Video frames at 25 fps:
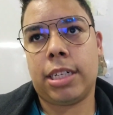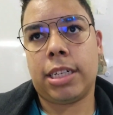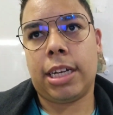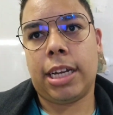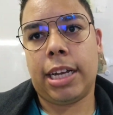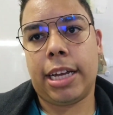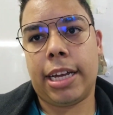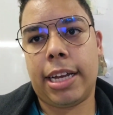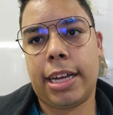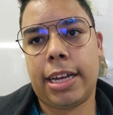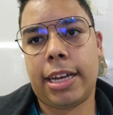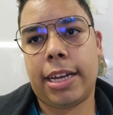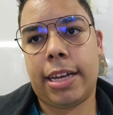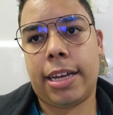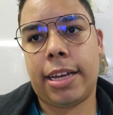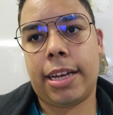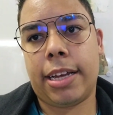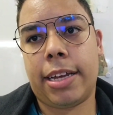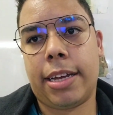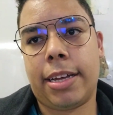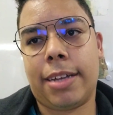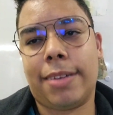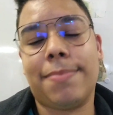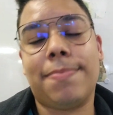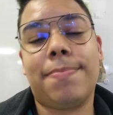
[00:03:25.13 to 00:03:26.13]

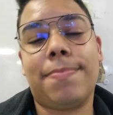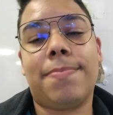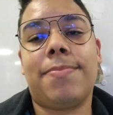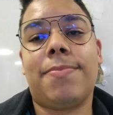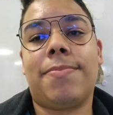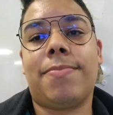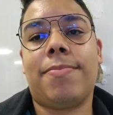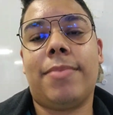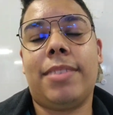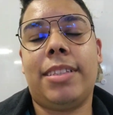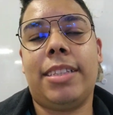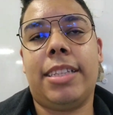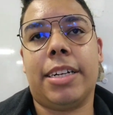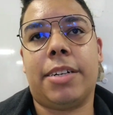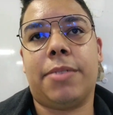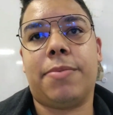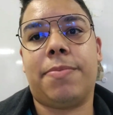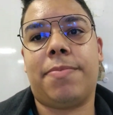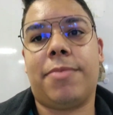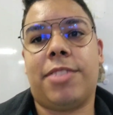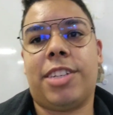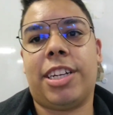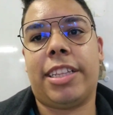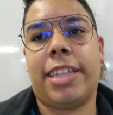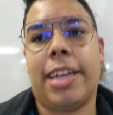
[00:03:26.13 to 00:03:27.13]
É... Então,
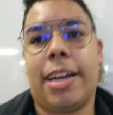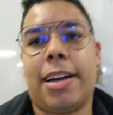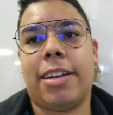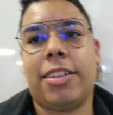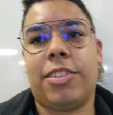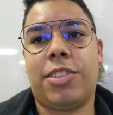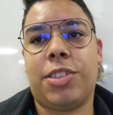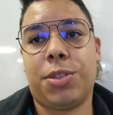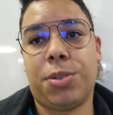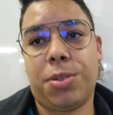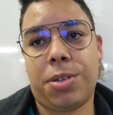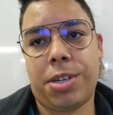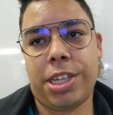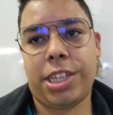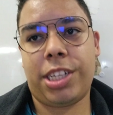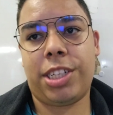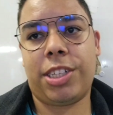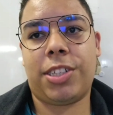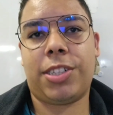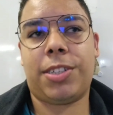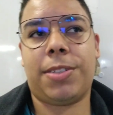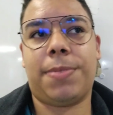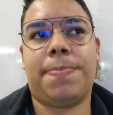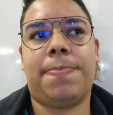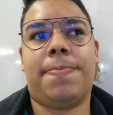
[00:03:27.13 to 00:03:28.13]
já tá de
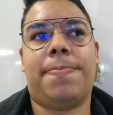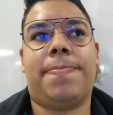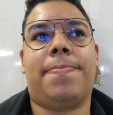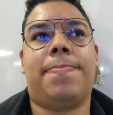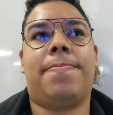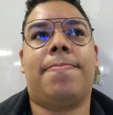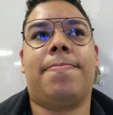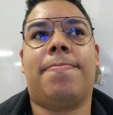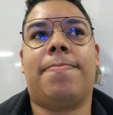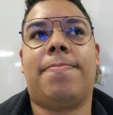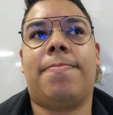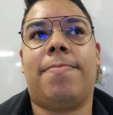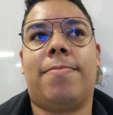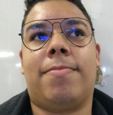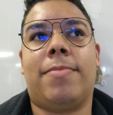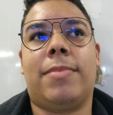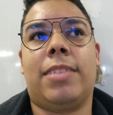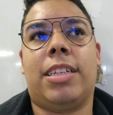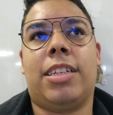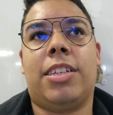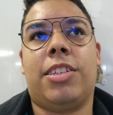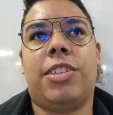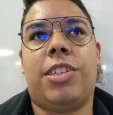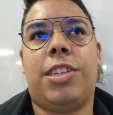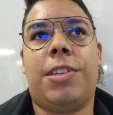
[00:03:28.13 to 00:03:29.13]
noite.
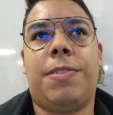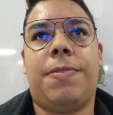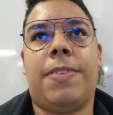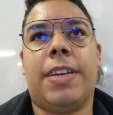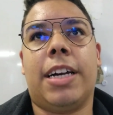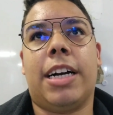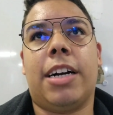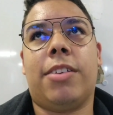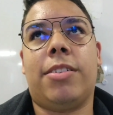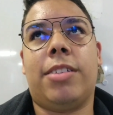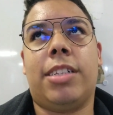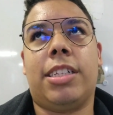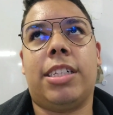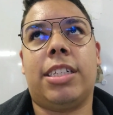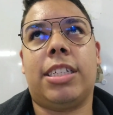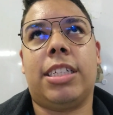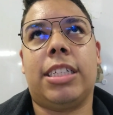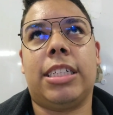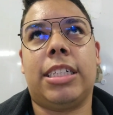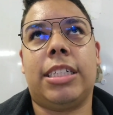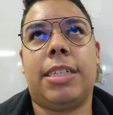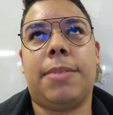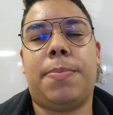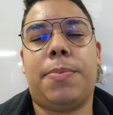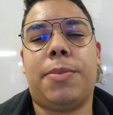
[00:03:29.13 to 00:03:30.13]
Tive
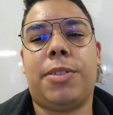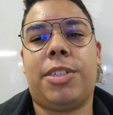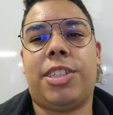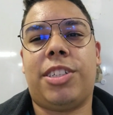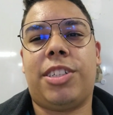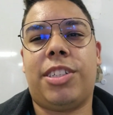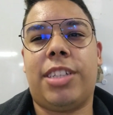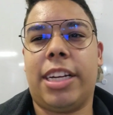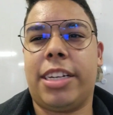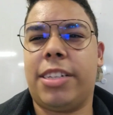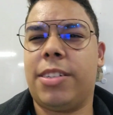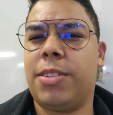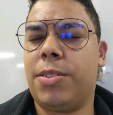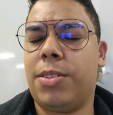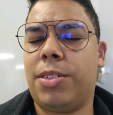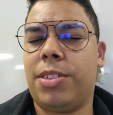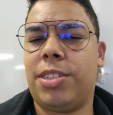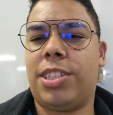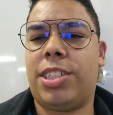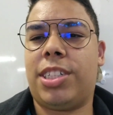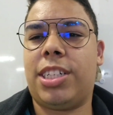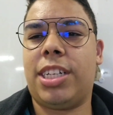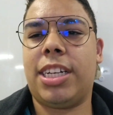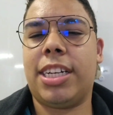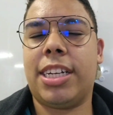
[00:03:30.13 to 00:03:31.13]
aula depois de
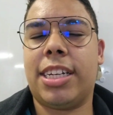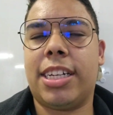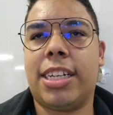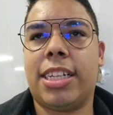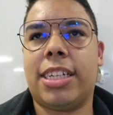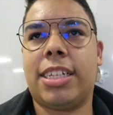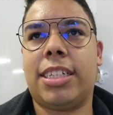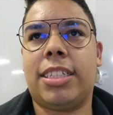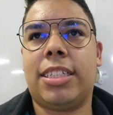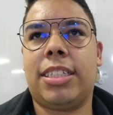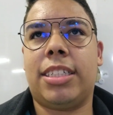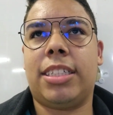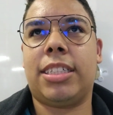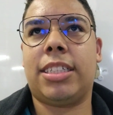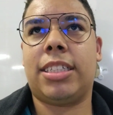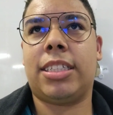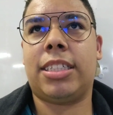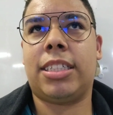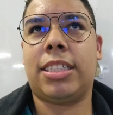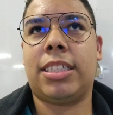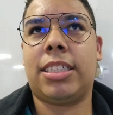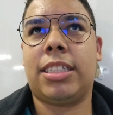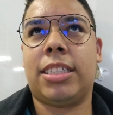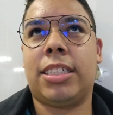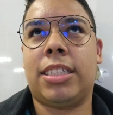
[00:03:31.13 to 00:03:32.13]
tecnologia, né?
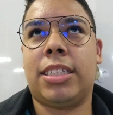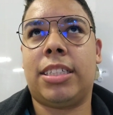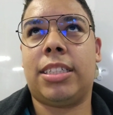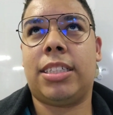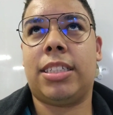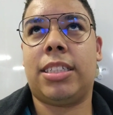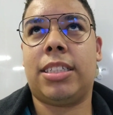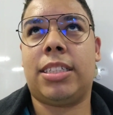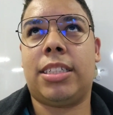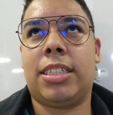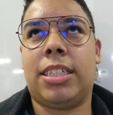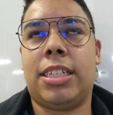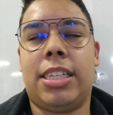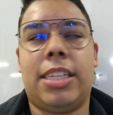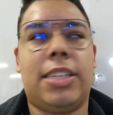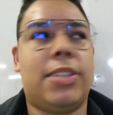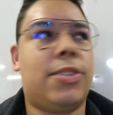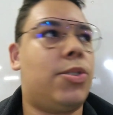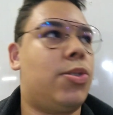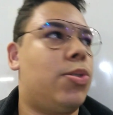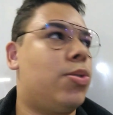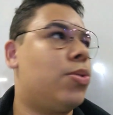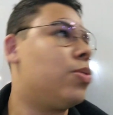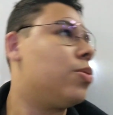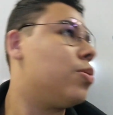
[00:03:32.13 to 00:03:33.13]

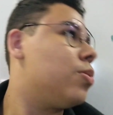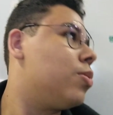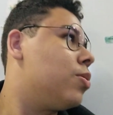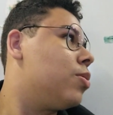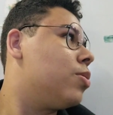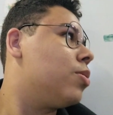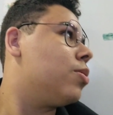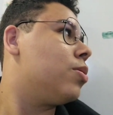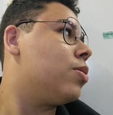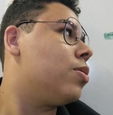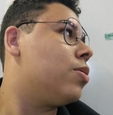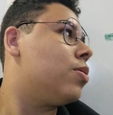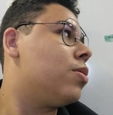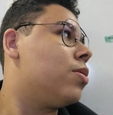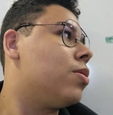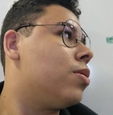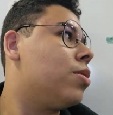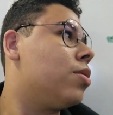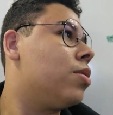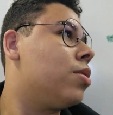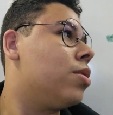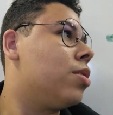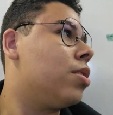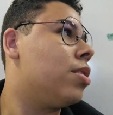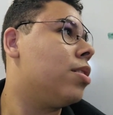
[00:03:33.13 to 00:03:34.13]
Isso.
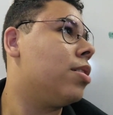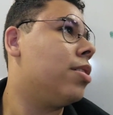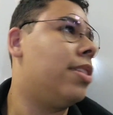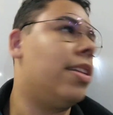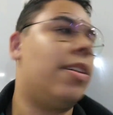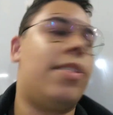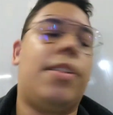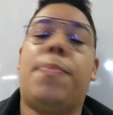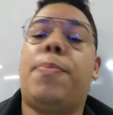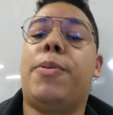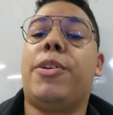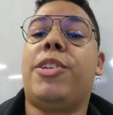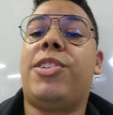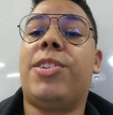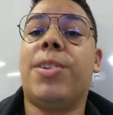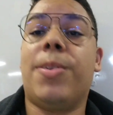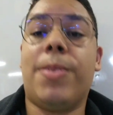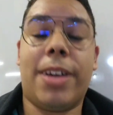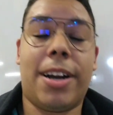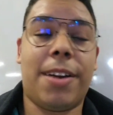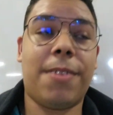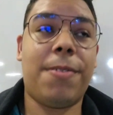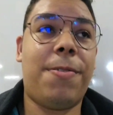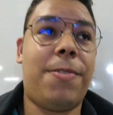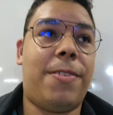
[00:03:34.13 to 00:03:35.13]
Não, depois de
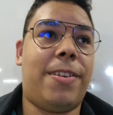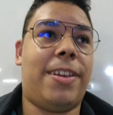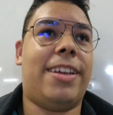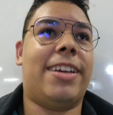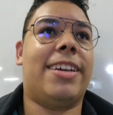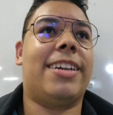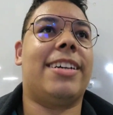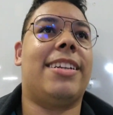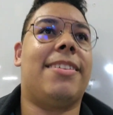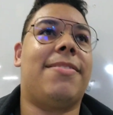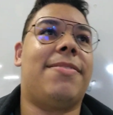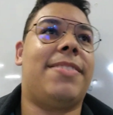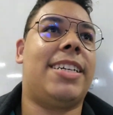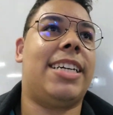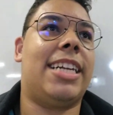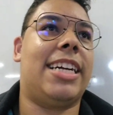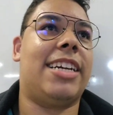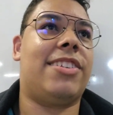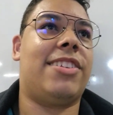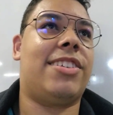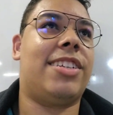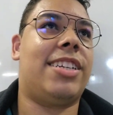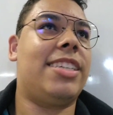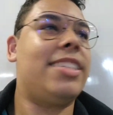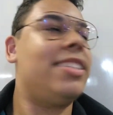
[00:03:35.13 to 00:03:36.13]
geografia, na
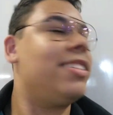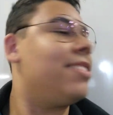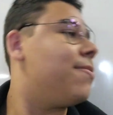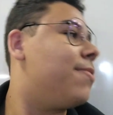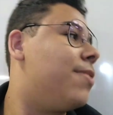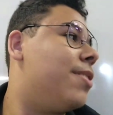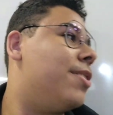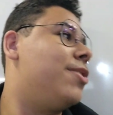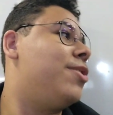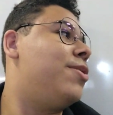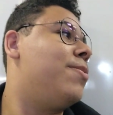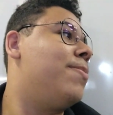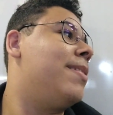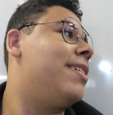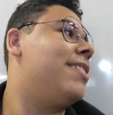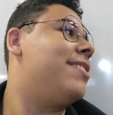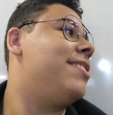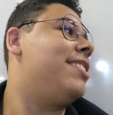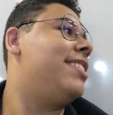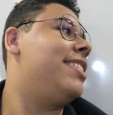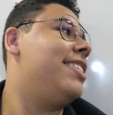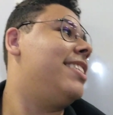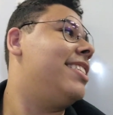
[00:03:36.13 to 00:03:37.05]
verdade, né? Foi a última aula.